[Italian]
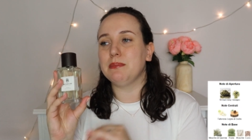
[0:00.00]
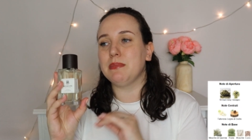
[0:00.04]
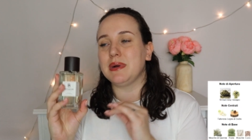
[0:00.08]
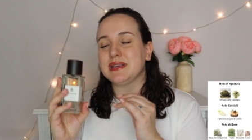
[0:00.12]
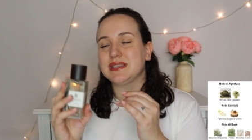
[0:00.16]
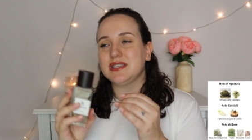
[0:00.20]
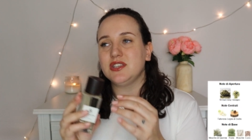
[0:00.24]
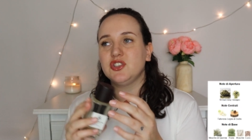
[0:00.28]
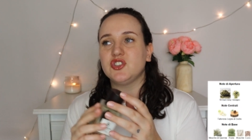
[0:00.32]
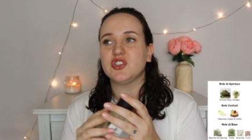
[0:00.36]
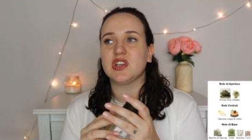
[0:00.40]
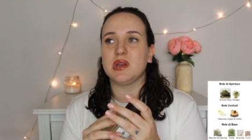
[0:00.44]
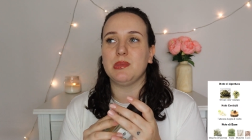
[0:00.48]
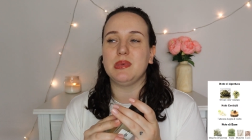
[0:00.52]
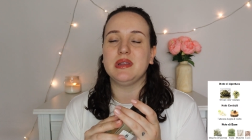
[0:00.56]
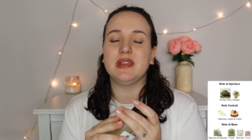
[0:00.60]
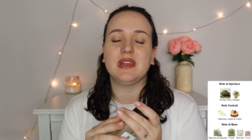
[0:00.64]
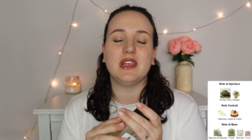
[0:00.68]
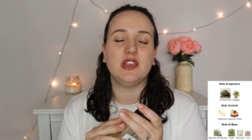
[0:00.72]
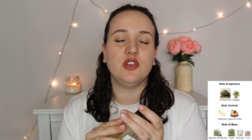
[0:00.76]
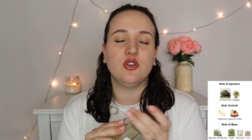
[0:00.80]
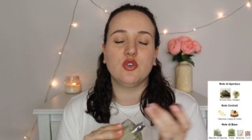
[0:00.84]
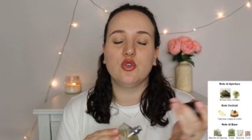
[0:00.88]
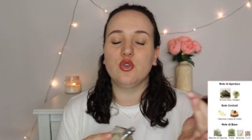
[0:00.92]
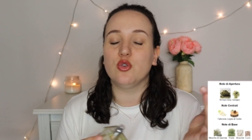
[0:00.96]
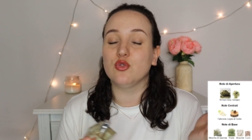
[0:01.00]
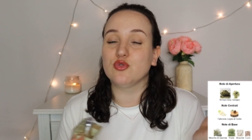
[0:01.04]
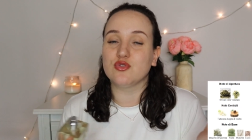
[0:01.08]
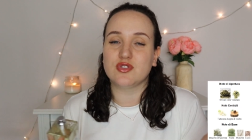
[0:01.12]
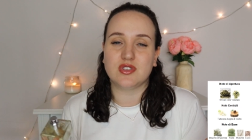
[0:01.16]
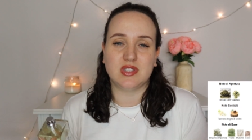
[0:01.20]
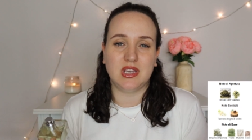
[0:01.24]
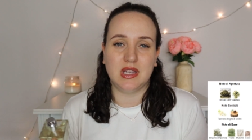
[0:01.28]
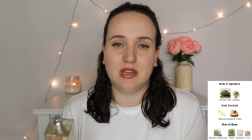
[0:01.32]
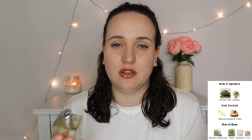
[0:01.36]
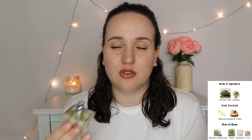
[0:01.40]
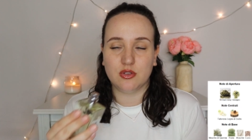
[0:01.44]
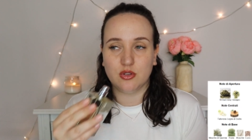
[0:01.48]
ma sinceramente io non
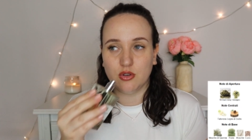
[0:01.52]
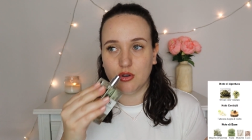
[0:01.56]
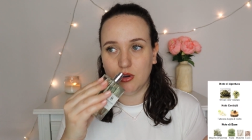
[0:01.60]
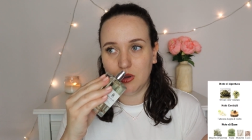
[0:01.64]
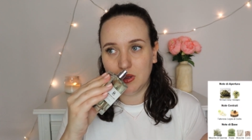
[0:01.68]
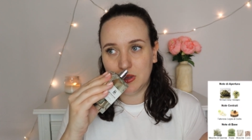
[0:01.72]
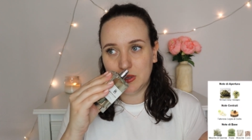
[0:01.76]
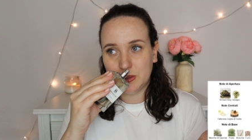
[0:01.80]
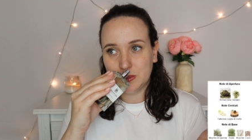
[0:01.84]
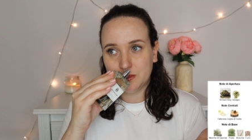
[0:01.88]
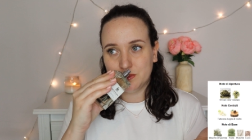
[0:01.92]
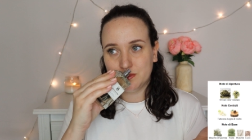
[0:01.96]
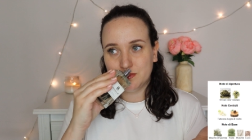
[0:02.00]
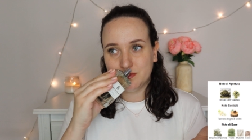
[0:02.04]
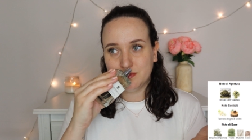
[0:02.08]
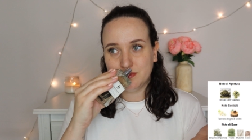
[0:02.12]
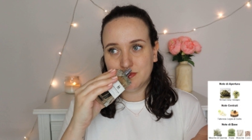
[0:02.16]
sento